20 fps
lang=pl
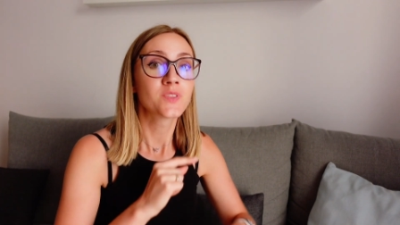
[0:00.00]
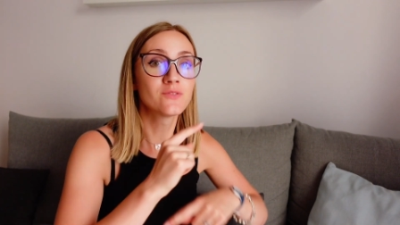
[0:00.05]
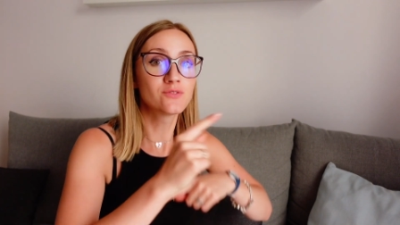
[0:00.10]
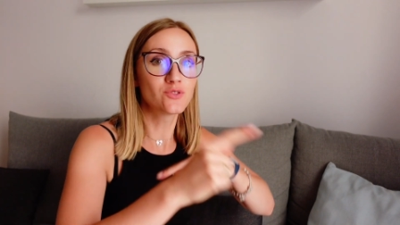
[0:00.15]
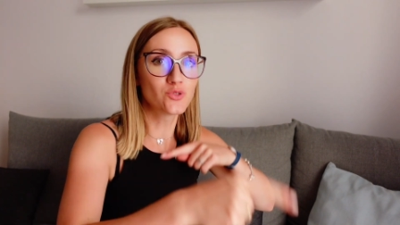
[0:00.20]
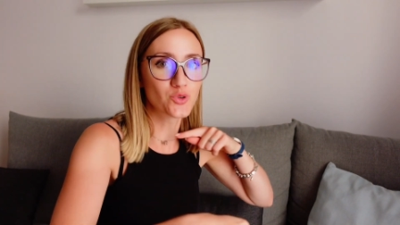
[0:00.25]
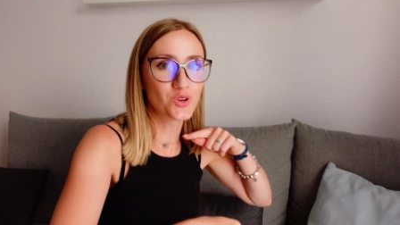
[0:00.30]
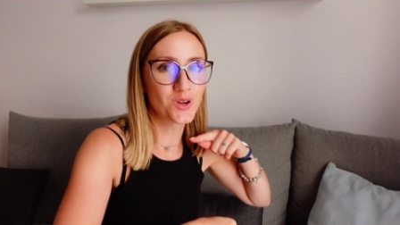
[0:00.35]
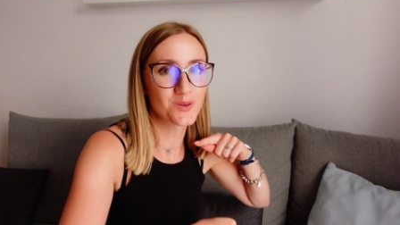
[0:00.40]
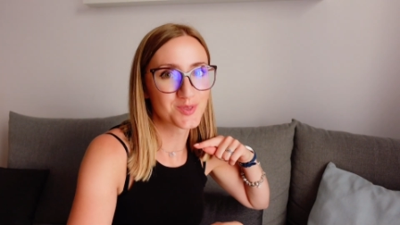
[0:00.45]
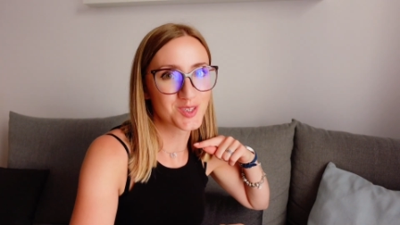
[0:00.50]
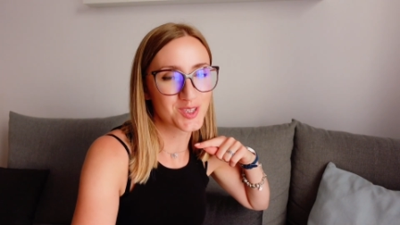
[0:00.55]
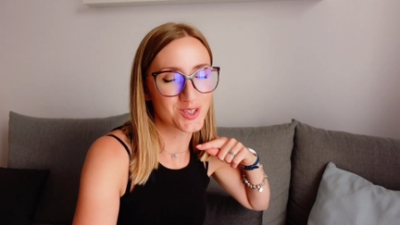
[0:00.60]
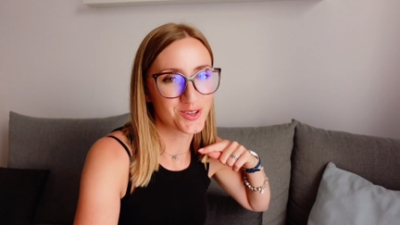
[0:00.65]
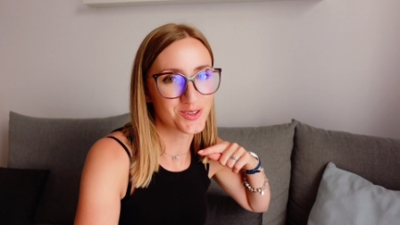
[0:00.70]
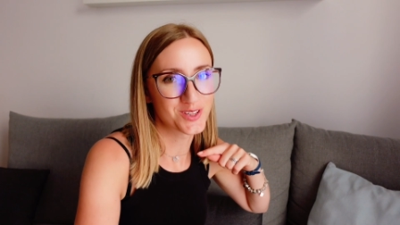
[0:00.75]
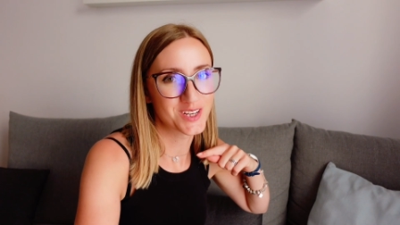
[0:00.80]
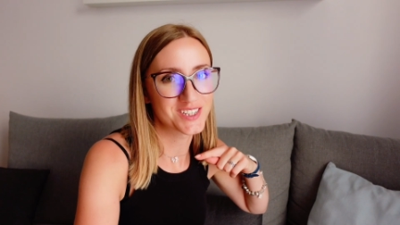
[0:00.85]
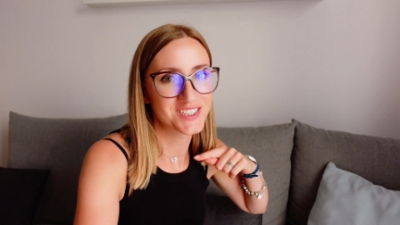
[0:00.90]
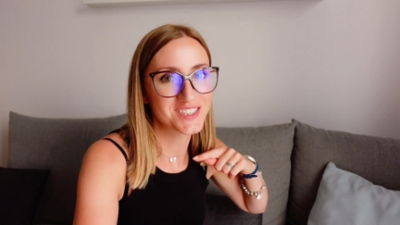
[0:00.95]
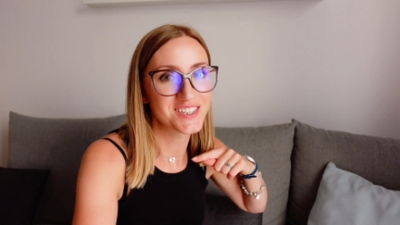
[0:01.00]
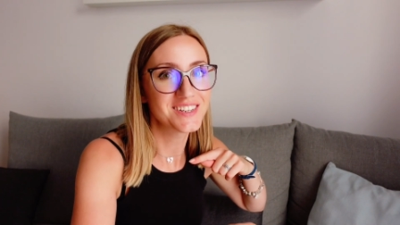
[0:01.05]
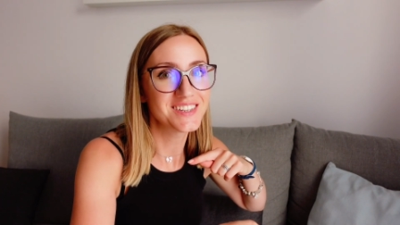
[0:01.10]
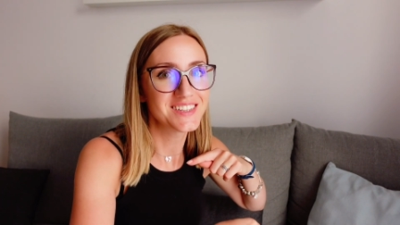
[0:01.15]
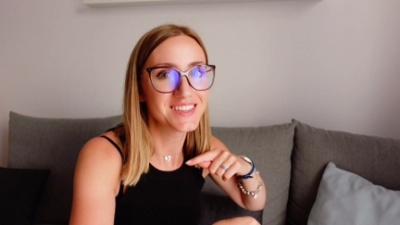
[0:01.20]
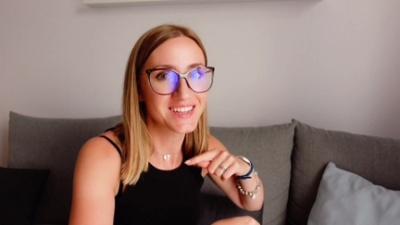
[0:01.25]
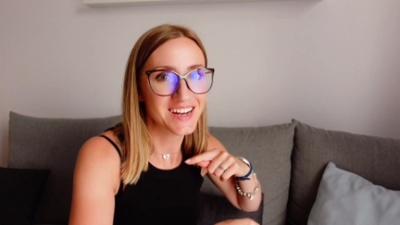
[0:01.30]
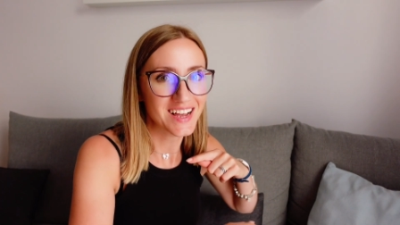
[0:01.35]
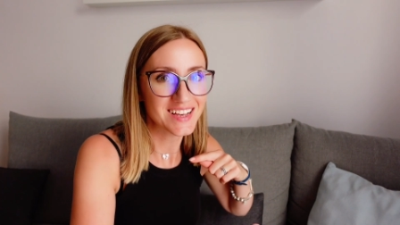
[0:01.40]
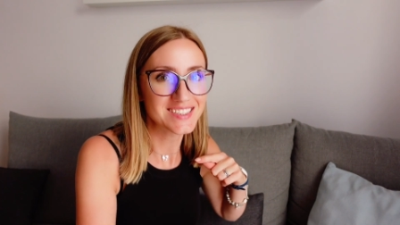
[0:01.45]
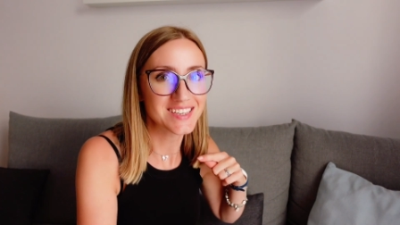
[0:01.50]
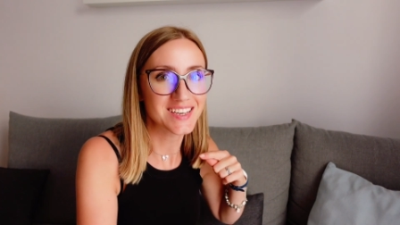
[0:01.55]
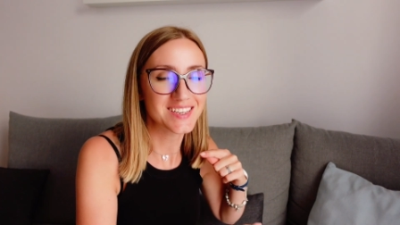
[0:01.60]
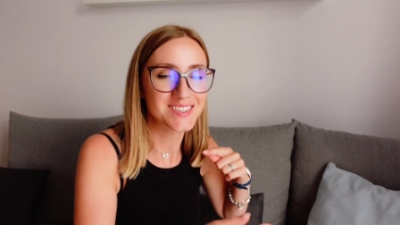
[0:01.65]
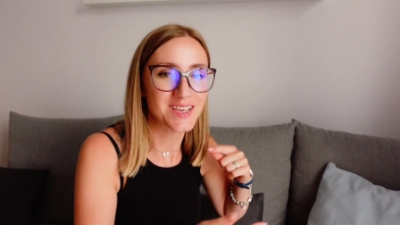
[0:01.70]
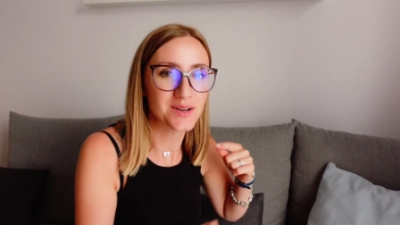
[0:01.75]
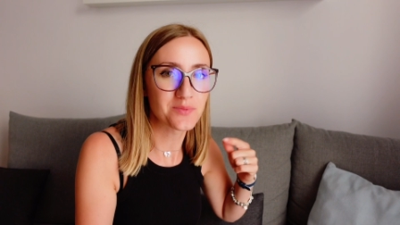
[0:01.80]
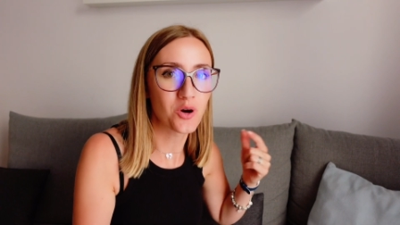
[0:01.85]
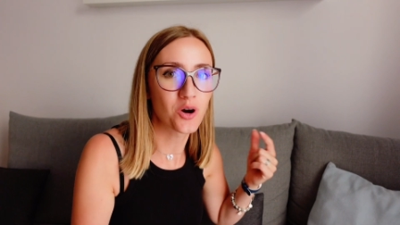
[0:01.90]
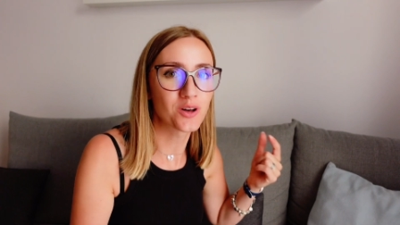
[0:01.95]
w drugą stronę, czyli trasa
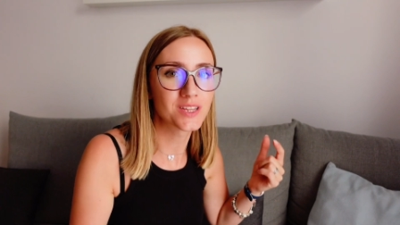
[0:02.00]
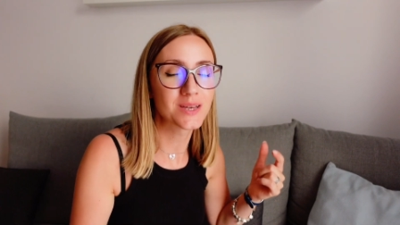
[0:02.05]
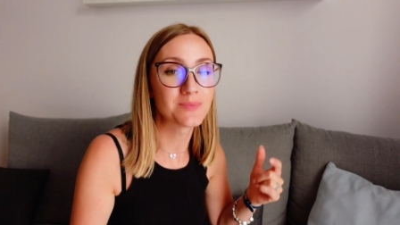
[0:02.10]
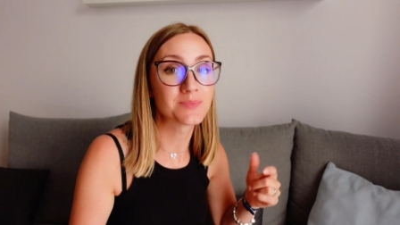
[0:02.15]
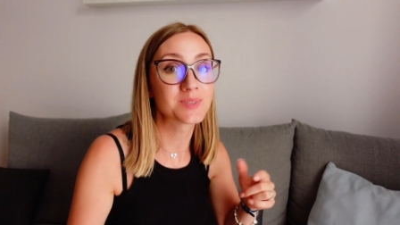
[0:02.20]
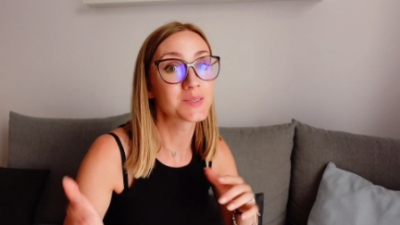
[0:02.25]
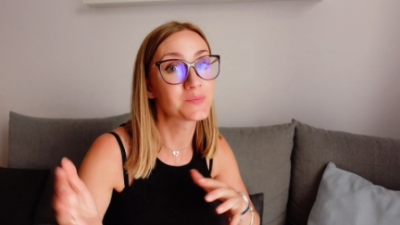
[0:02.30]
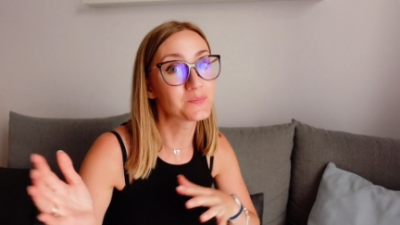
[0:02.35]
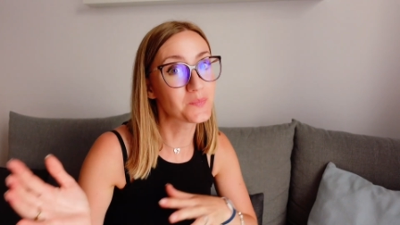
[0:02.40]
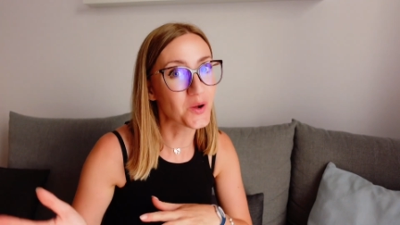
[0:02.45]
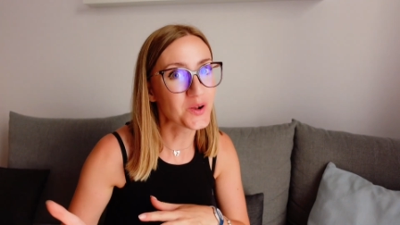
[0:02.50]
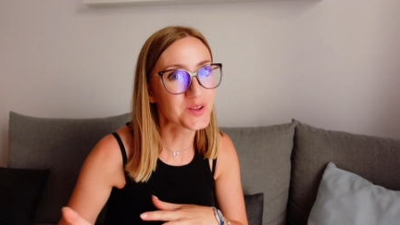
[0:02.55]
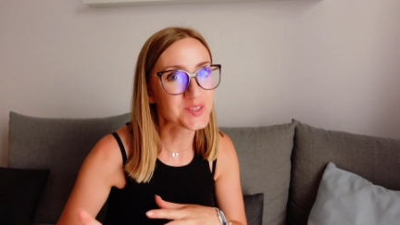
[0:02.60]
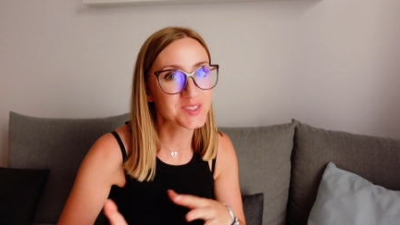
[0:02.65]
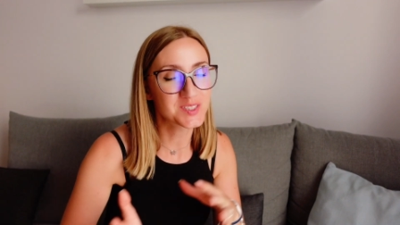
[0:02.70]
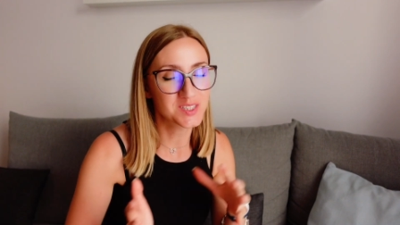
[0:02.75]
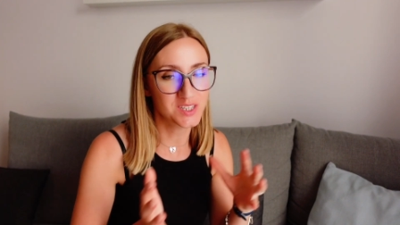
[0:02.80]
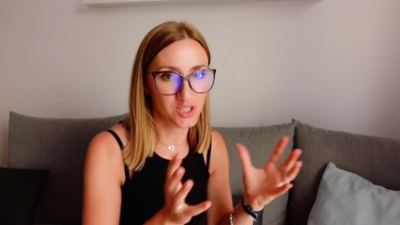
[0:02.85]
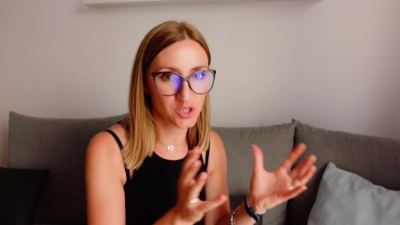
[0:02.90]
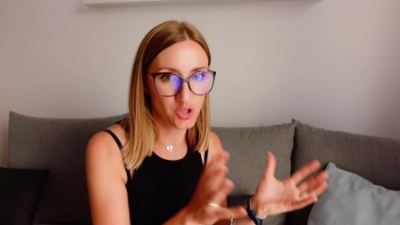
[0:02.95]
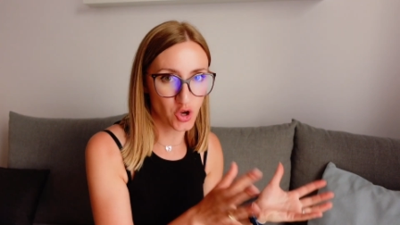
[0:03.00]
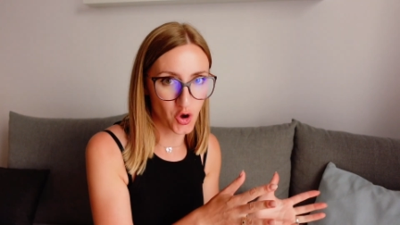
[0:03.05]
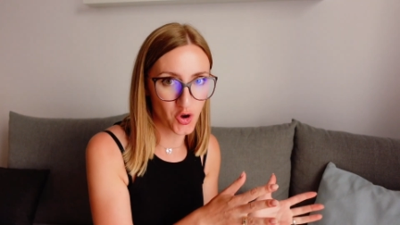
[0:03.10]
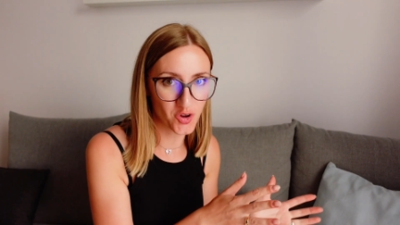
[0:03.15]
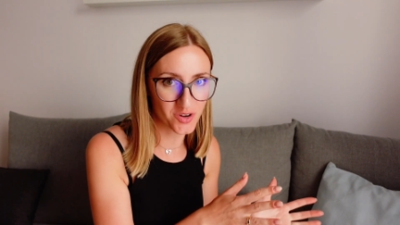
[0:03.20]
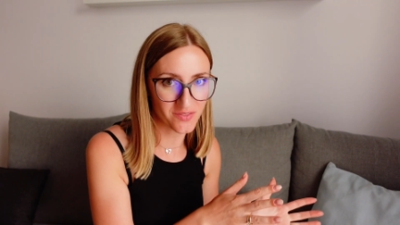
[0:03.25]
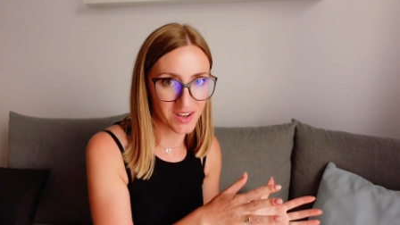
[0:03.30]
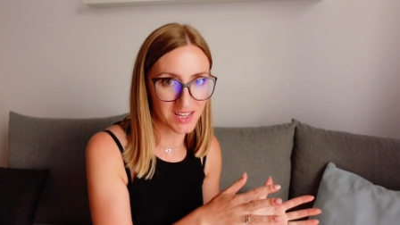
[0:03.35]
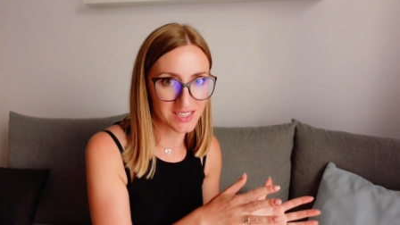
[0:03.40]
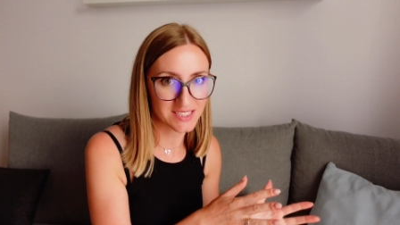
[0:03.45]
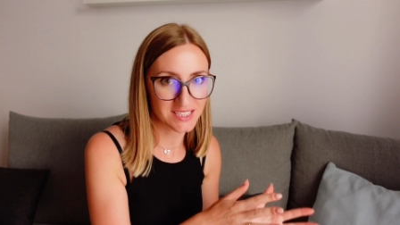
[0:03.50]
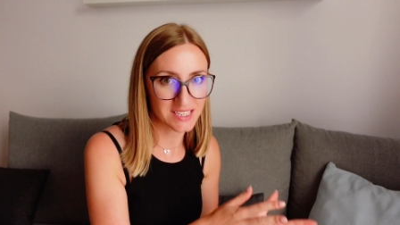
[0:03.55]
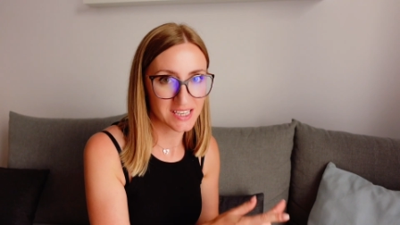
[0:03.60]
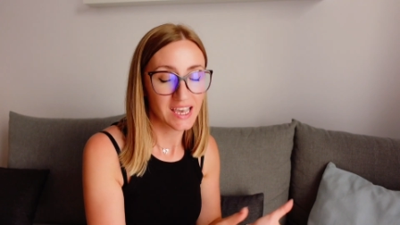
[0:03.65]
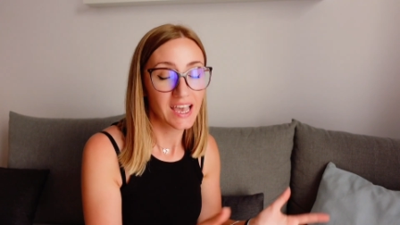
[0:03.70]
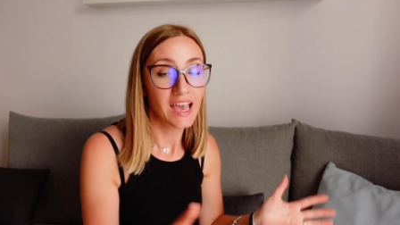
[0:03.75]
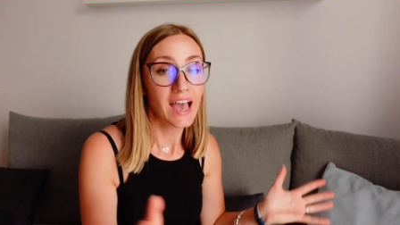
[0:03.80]
samochodem z Polski do Chorwacji.